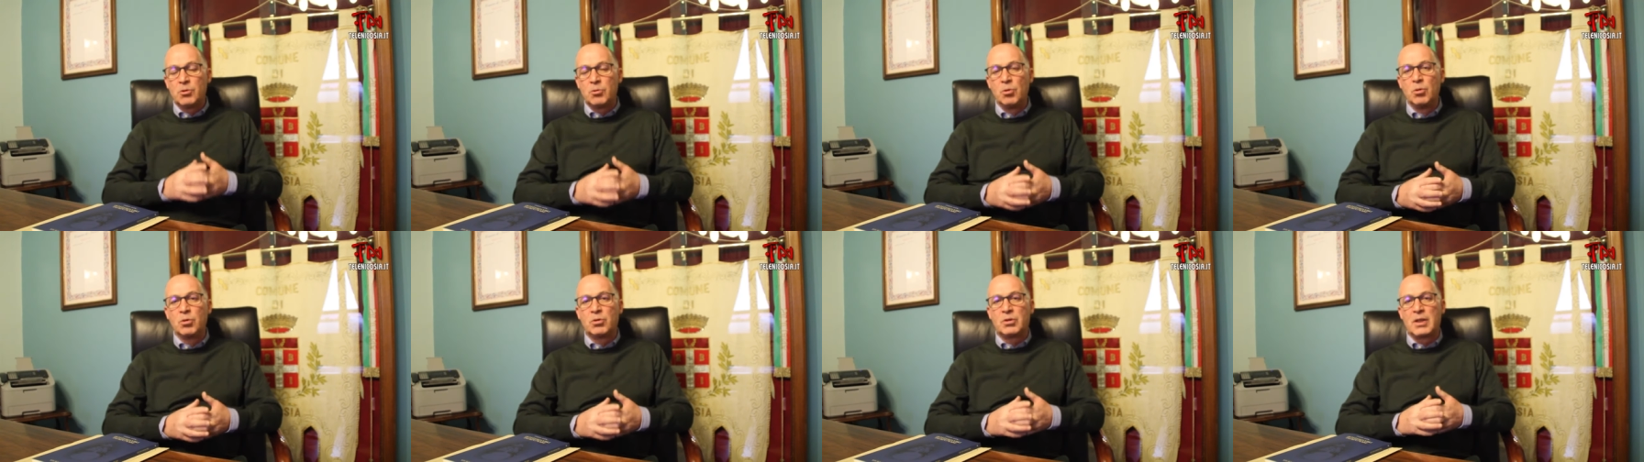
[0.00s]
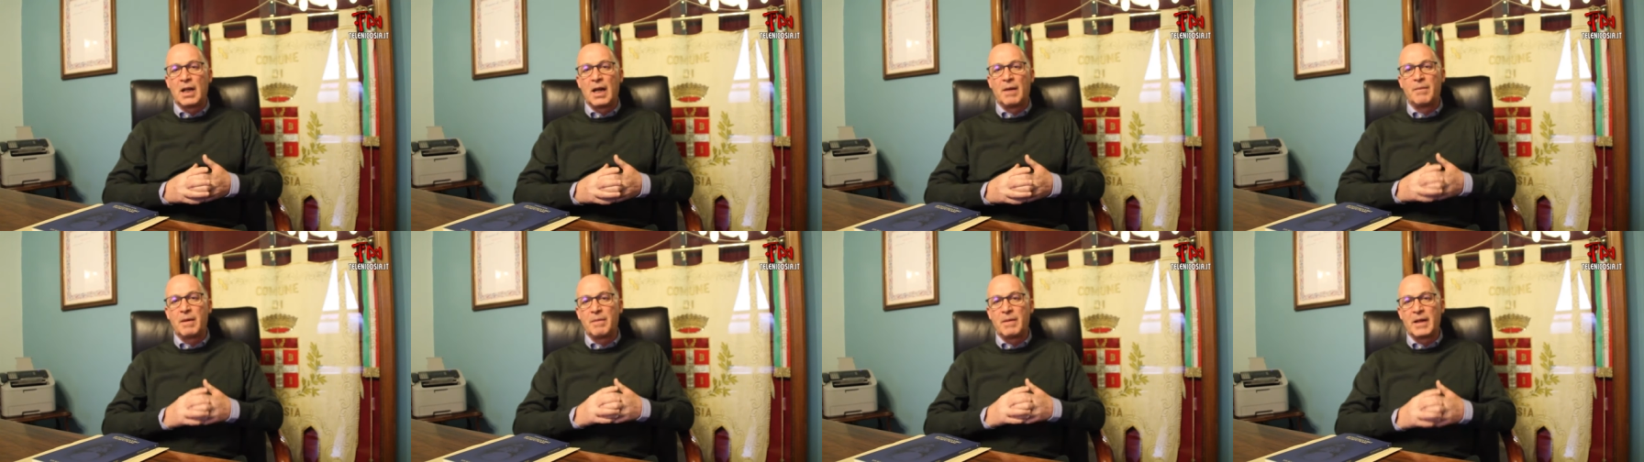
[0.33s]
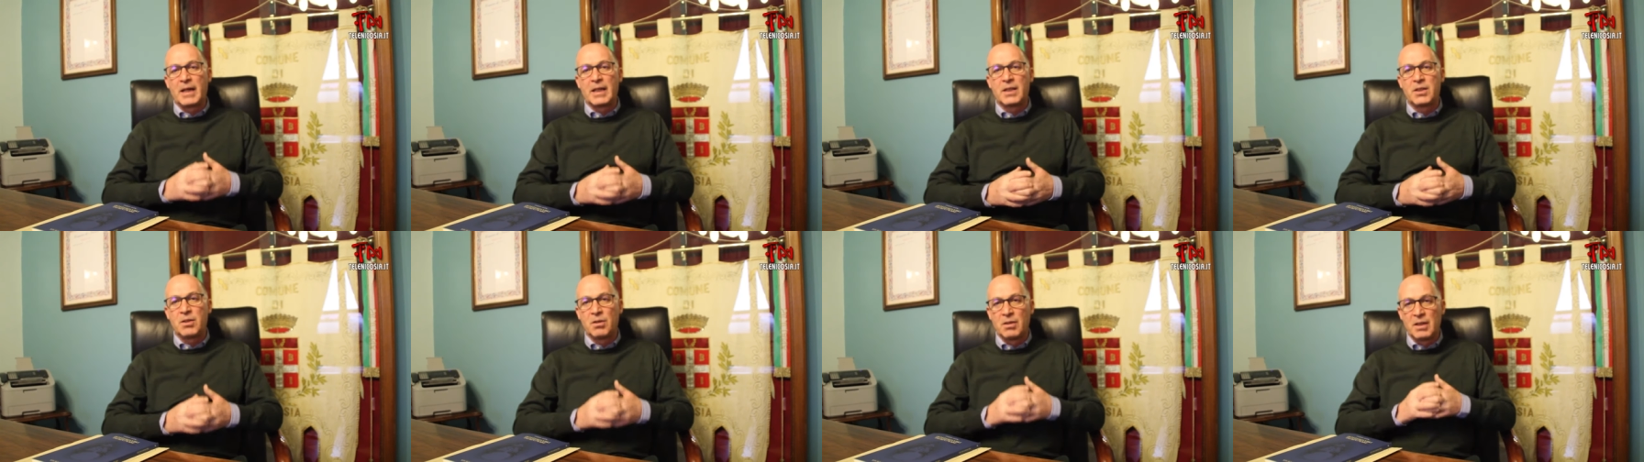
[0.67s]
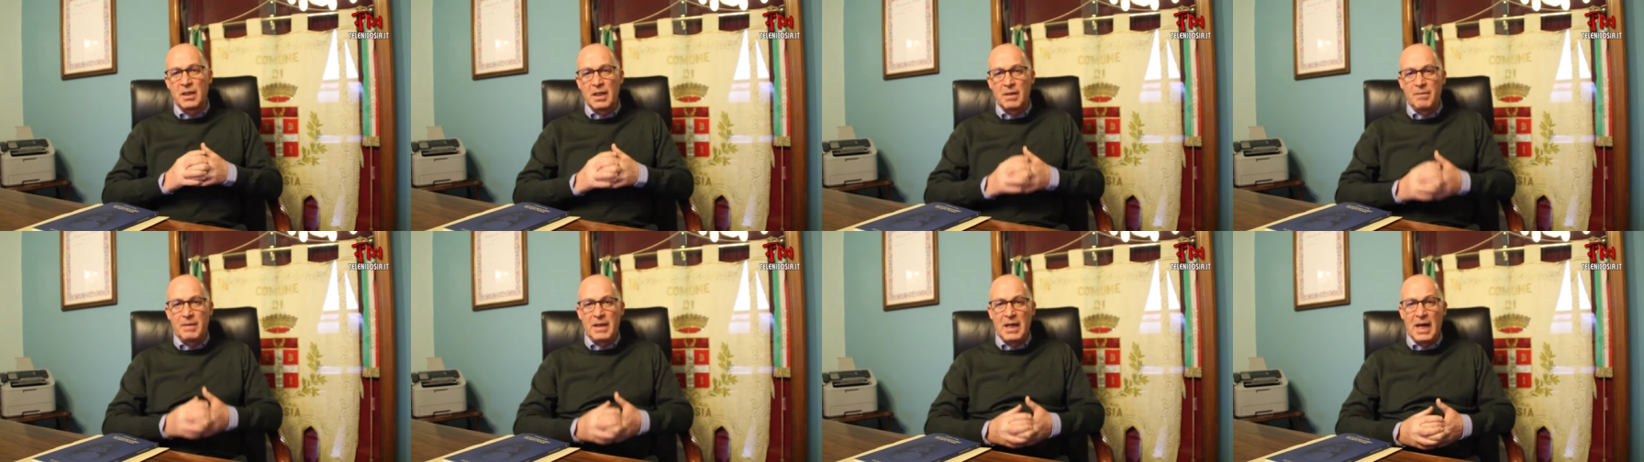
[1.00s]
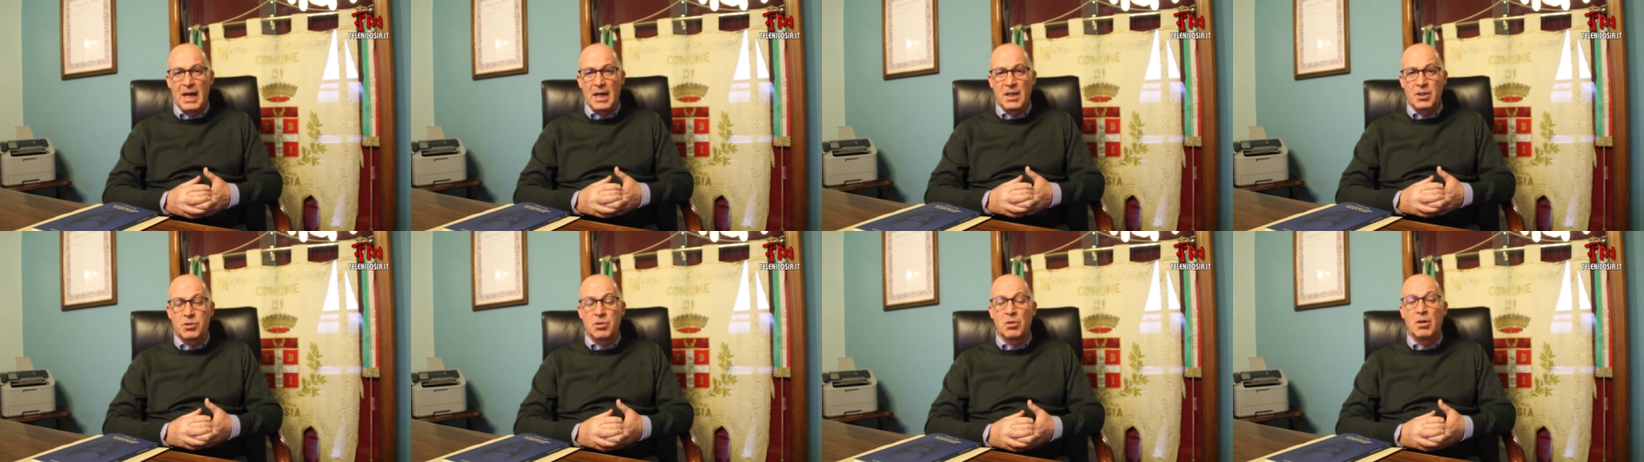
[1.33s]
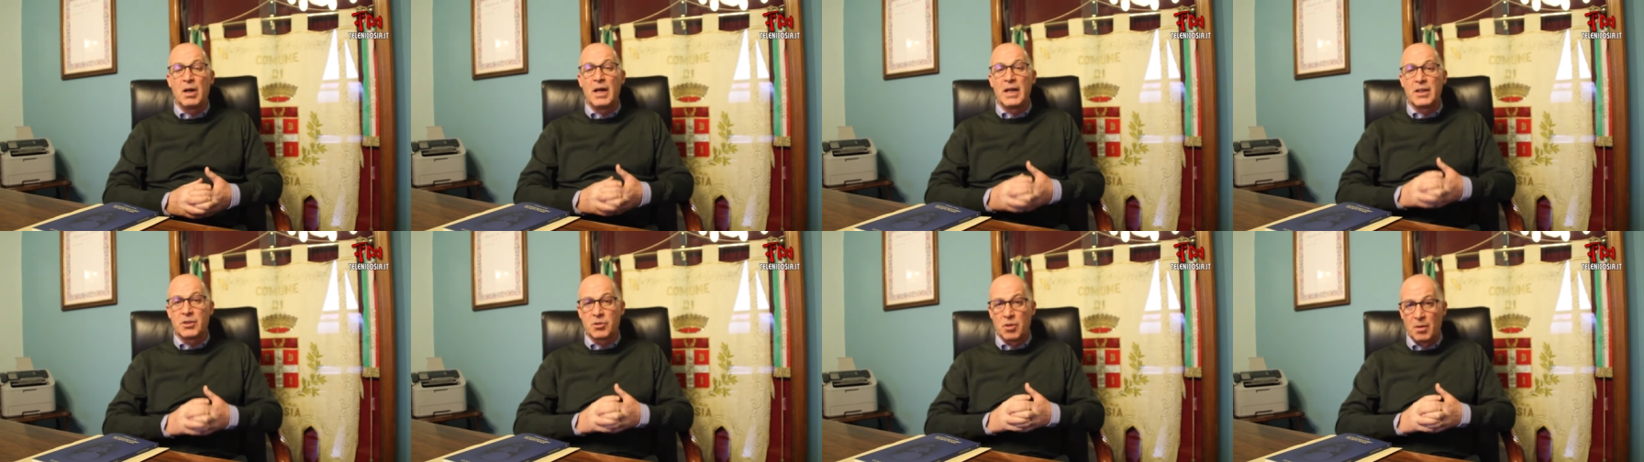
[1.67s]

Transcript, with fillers: tutta la preparazione del bilancio e